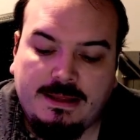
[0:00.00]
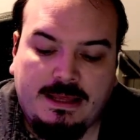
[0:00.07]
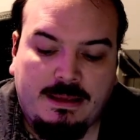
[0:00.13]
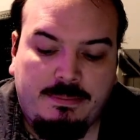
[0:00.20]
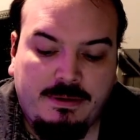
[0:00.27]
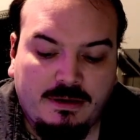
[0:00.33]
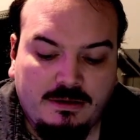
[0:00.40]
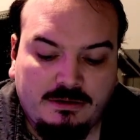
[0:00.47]
eh
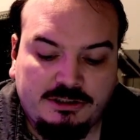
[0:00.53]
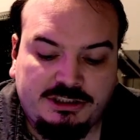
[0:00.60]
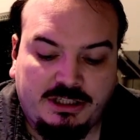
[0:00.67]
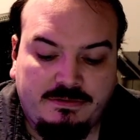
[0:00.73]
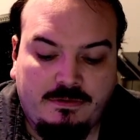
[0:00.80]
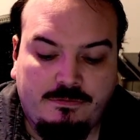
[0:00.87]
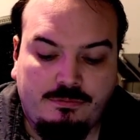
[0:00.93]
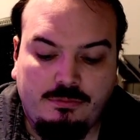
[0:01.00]
bien,
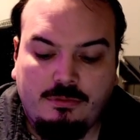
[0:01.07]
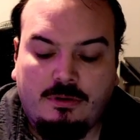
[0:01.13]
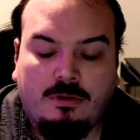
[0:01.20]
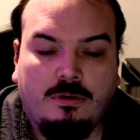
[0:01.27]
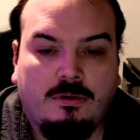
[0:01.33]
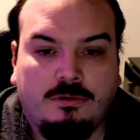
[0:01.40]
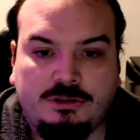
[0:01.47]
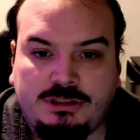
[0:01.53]
j'avais vu,
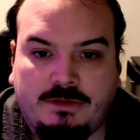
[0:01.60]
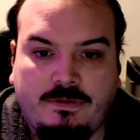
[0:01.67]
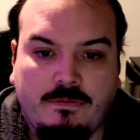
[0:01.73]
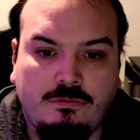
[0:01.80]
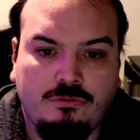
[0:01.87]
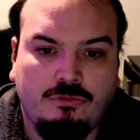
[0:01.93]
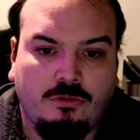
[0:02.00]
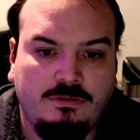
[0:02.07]
euh,
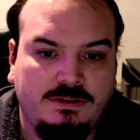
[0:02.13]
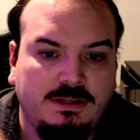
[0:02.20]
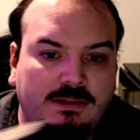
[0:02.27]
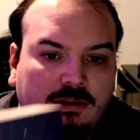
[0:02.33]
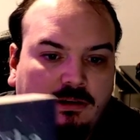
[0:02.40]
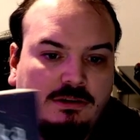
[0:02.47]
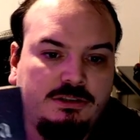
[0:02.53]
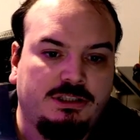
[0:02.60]
vu ce
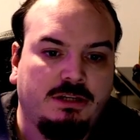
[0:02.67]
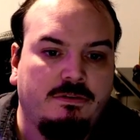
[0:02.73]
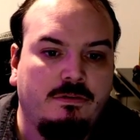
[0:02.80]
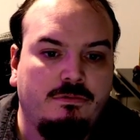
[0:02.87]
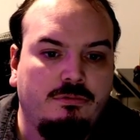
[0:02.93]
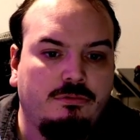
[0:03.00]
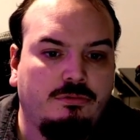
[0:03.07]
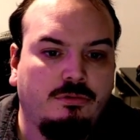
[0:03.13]
titre. J'avais
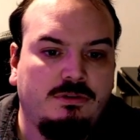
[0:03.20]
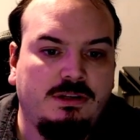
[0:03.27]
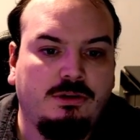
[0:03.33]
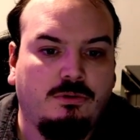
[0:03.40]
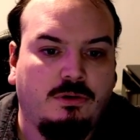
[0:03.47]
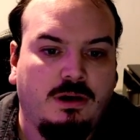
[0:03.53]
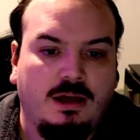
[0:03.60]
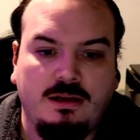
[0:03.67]
vu ce
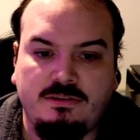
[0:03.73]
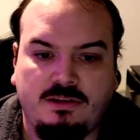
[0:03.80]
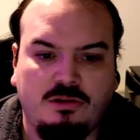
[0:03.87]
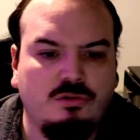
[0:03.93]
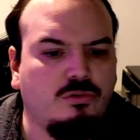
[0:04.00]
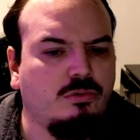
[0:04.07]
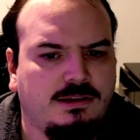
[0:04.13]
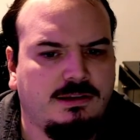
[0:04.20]
titre-là, cette
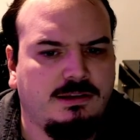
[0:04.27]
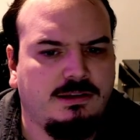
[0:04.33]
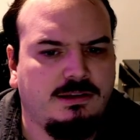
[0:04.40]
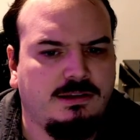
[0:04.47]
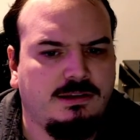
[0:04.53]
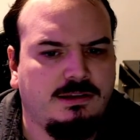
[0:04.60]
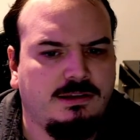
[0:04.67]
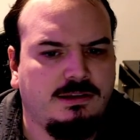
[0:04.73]
couverture, je
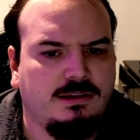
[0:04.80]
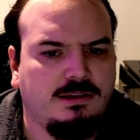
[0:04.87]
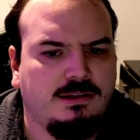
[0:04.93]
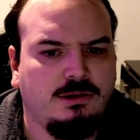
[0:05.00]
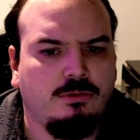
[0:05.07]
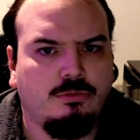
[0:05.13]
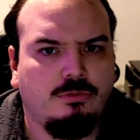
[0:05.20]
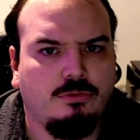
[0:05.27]
crois qu'elle était
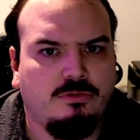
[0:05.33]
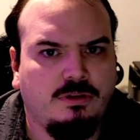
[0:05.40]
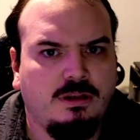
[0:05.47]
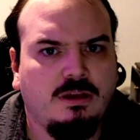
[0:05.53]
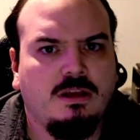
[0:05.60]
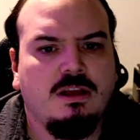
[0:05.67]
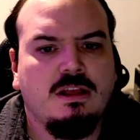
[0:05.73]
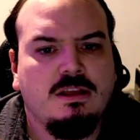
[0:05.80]
dessus aussi.
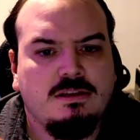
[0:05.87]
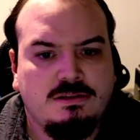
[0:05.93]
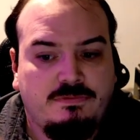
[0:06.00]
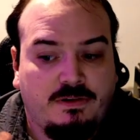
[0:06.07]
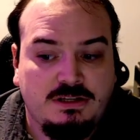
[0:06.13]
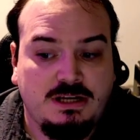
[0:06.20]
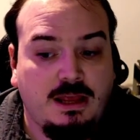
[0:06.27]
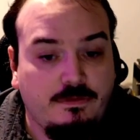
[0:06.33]

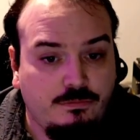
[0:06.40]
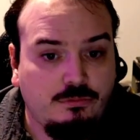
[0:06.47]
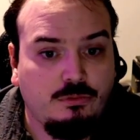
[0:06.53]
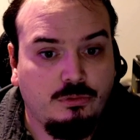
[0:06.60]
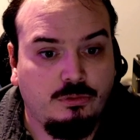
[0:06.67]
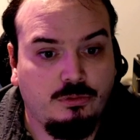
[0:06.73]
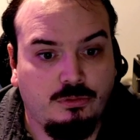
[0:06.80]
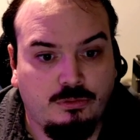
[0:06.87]
Enfin, j'avais vu
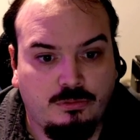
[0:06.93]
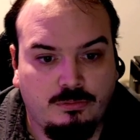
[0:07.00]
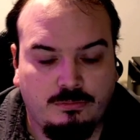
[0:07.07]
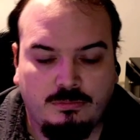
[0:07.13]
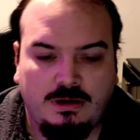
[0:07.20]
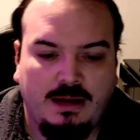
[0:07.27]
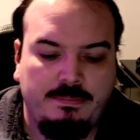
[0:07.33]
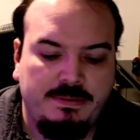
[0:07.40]

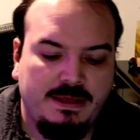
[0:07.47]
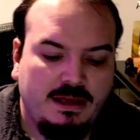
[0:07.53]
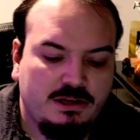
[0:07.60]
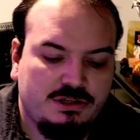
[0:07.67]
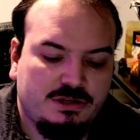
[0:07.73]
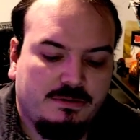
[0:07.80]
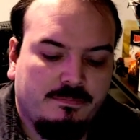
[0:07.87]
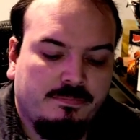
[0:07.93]

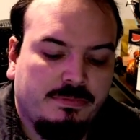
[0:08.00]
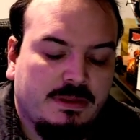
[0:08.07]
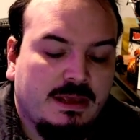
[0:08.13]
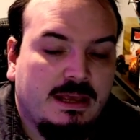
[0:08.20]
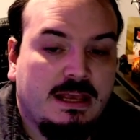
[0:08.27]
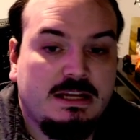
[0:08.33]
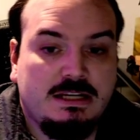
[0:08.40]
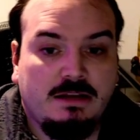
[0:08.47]
l'habillage
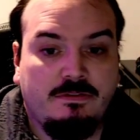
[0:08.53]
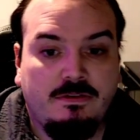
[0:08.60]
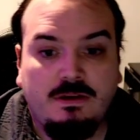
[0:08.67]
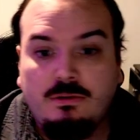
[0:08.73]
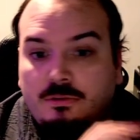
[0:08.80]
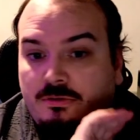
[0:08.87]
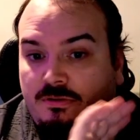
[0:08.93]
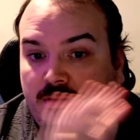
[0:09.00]
et j'avais
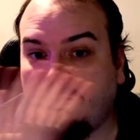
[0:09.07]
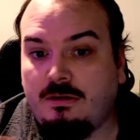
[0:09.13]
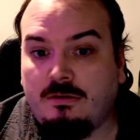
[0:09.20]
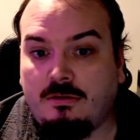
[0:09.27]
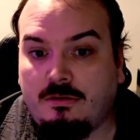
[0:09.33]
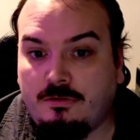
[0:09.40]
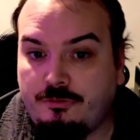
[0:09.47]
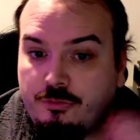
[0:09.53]
aussi
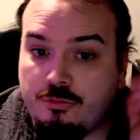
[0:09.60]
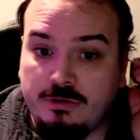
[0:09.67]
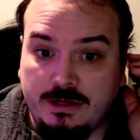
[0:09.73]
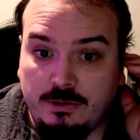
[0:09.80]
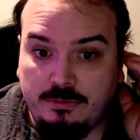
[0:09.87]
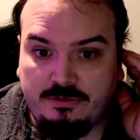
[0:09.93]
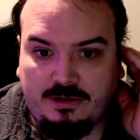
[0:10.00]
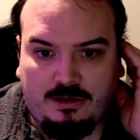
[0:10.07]
euh, vu une
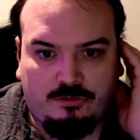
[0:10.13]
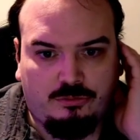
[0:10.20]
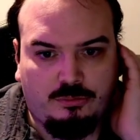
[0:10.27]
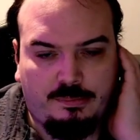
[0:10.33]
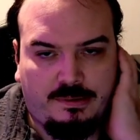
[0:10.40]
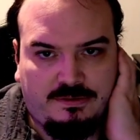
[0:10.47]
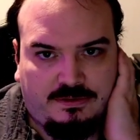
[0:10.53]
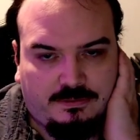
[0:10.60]
illustration
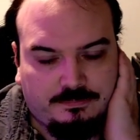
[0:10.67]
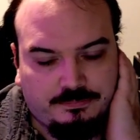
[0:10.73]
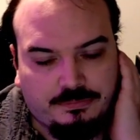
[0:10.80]
passer